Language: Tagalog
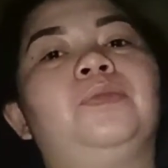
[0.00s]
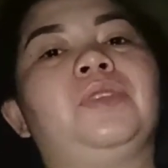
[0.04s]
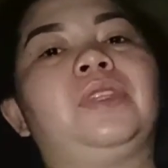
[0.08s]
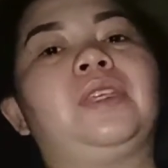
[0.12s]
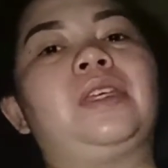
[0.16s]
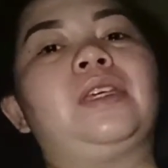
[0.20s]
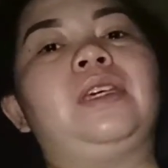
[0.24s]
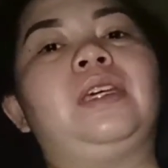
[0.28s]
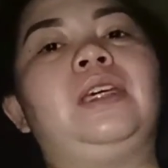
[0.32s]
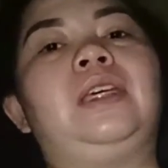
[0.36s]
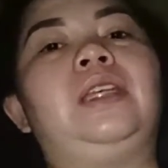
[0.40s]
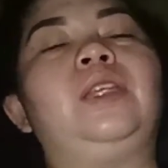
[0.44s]

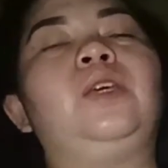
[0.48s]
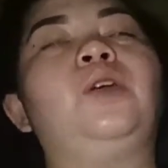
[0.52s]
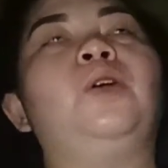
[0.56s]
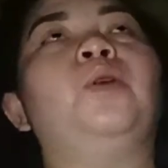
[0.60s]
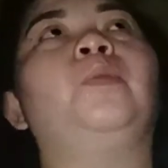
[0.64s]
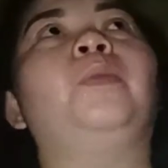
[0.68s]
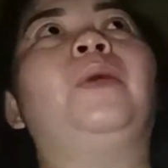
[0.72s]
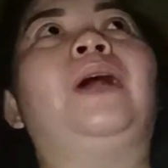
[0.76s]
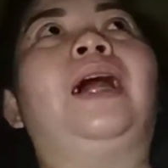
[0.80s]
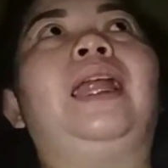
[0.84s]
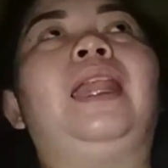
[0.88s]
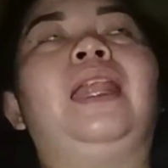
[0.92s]
Hindi ko pa
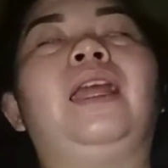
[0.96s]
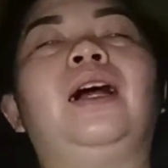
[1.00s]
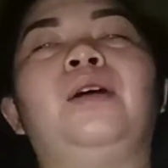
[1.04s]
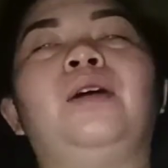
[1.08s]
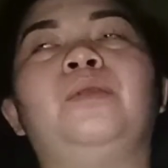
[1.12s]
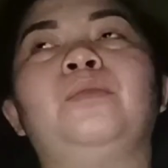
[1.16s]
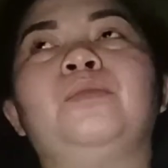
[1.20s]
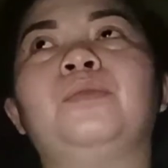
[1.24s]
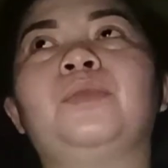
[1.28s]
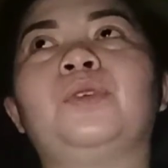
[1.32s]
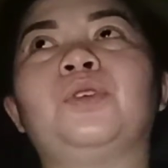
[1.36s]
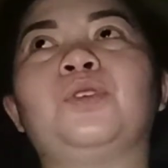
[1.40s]
alam
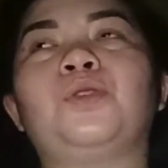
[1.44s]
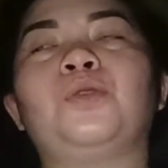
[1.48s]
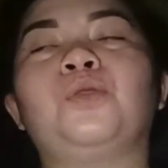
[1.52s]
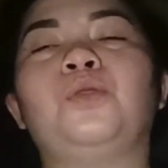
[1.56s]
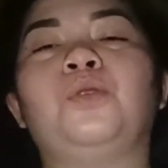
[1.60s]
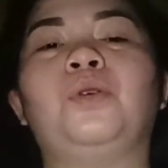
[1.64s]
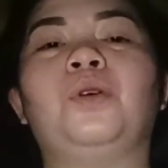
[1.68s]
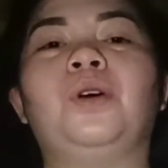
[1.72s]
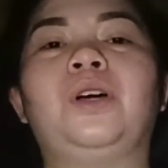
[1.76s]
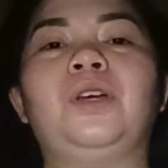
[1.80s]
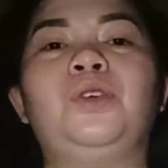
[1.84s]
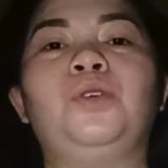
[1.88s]
kung
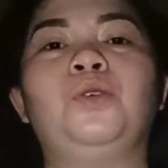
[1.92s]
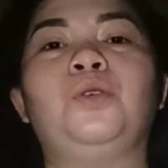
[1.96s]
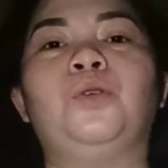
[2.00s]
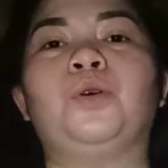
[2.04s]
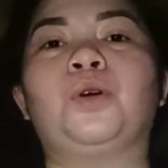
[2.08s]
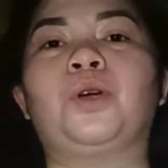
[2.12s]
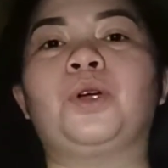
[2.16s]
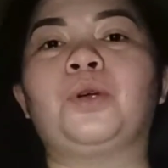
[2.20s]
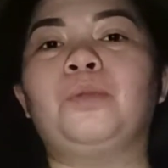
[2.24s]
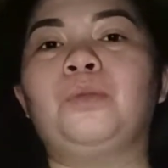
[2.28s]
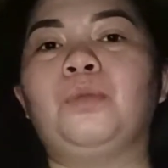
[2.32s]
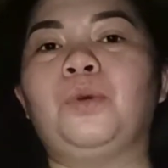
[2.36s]
yung
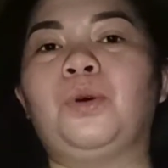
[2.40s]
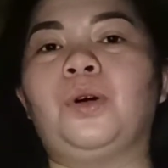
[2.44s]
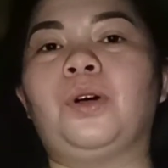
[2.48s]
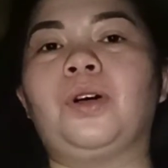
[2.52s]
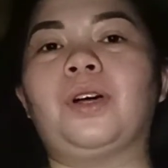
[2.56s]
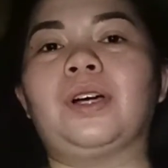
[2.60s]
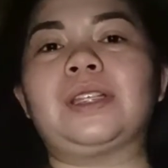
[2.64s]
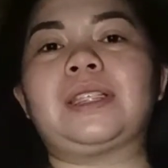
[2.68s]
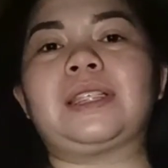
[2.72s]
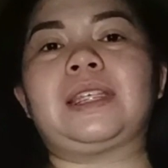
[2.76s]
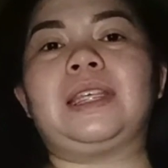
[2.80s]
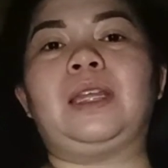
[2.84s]
Ormoc
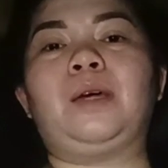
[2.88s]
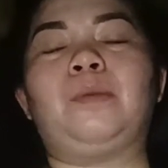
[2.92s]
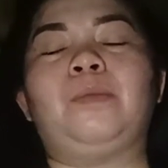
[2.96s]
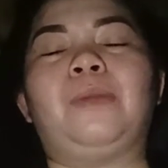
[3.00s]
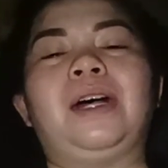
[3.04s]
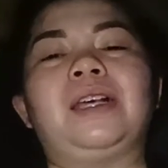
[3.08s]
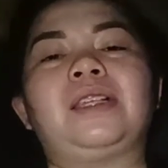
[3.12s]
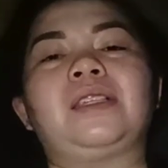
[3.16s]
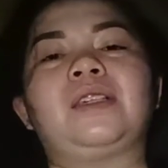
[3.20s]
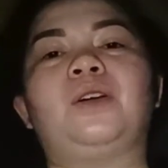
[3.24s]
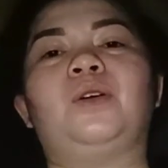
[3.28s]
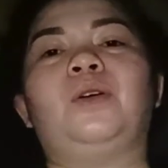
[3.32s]
kasi nabasa
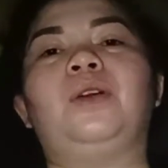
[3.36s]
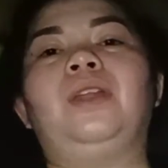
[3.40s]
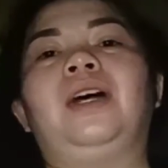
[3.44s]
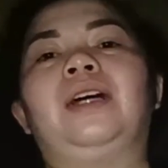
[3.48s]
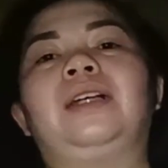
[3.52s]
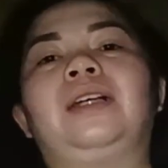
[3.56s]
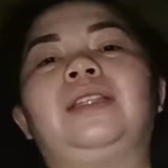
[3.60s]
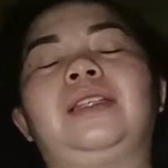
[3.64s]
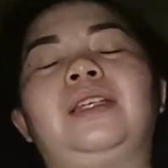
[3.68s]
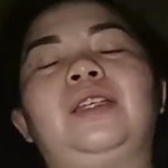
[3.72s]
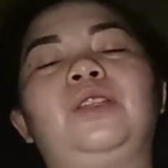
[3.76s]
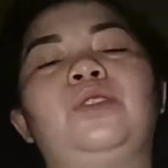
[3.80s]
ko lang
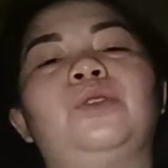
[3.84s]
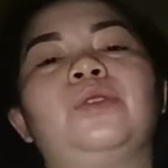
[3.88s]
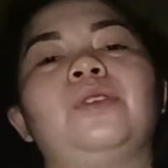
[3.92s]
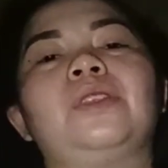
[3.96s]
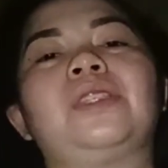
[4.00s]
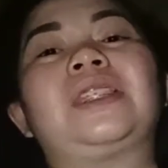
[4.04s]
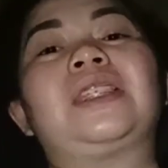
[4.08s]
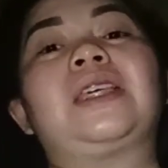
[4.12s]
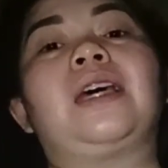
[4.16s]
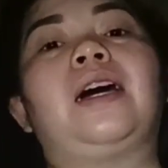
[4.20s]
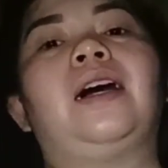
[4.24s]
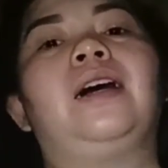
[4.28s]
din dun
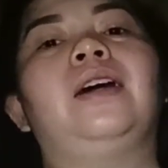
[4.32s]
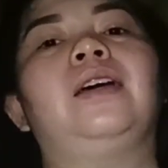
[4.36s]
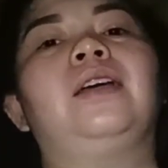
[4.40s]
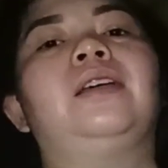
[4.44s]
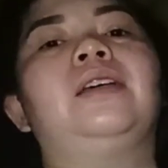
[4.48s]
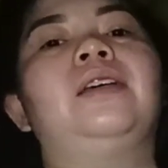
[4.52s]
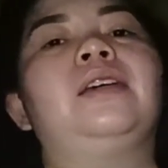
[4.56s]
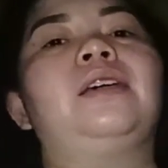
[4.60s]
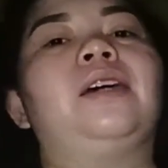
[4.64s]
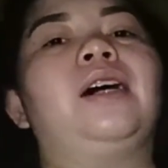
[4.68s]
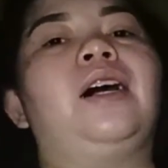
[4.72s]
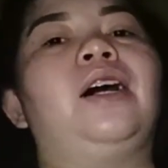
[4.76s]
sa
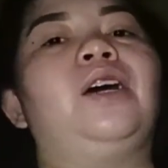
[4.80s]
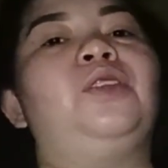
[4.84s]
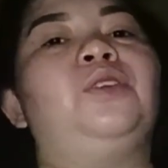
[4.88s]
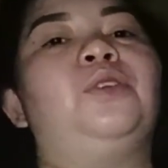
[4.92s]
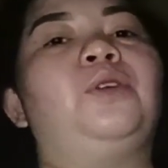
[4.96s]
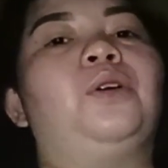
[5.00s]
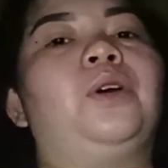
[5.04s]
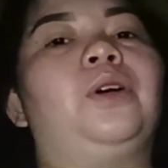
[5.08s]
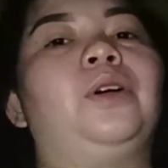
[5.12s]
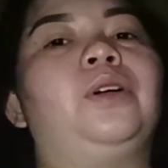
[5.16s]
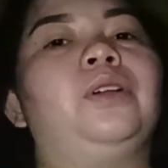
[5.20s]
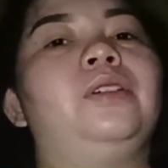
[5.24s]

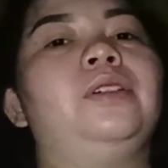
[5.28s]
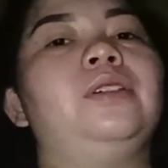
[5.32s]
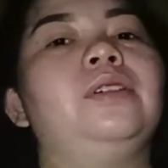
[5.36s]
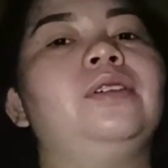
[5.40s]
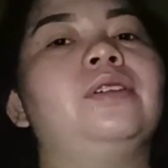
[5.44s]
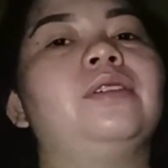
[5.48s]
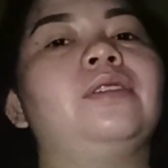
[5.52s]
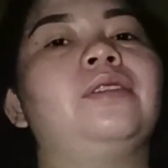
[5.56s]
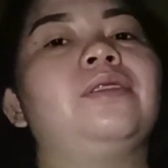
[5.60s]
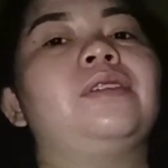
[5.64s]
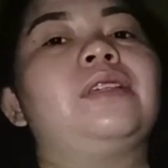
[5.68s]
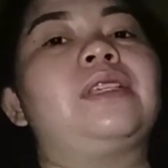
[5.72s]
ano,
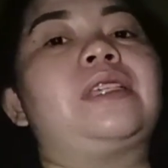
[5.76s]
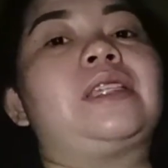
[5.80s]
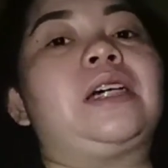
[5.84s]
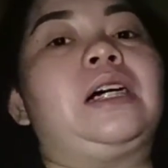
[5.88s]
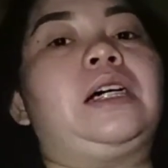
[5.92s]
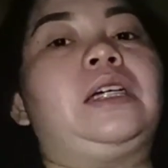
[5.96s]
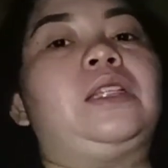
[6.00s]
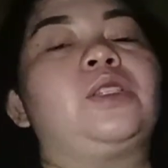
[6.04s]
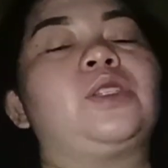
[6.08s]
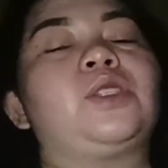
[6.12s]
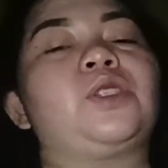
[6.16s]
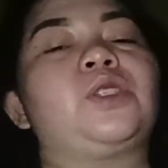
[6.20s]

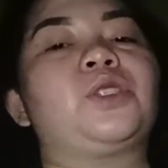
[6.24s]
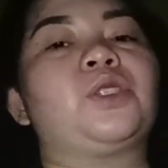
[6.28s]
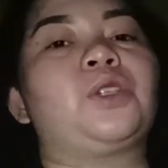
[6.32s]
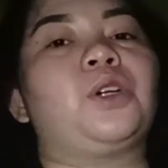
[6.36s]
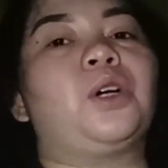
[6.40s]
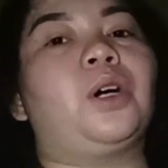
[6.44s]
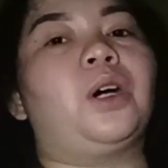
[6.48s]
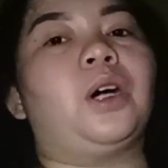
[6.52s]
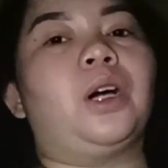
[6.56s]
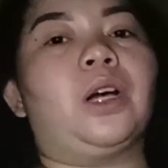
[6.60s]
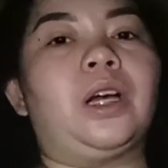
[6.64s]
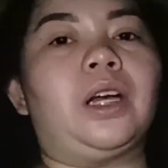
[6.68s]

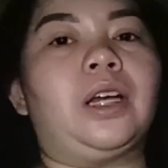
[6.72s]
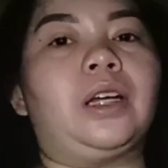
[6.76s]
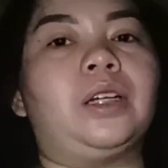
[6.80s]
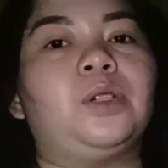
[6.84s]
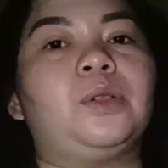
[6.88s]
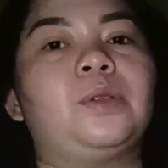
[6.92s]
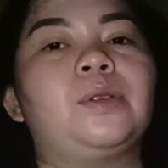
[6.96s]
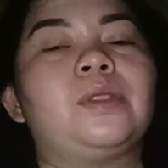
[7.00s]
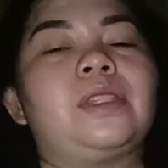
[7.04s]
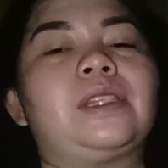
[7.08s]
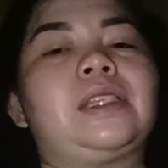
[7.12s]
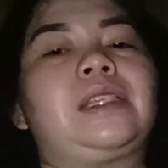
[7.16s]
Sunstar, dun
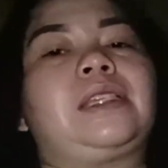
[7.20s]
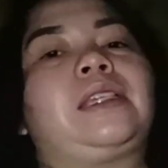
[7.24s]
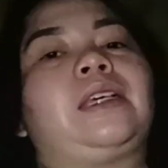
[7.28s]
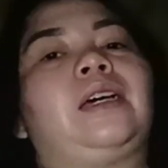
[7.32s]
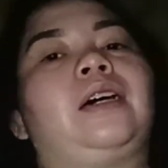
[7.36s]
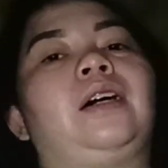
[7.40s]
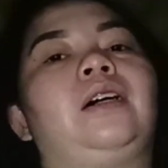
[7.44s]
sa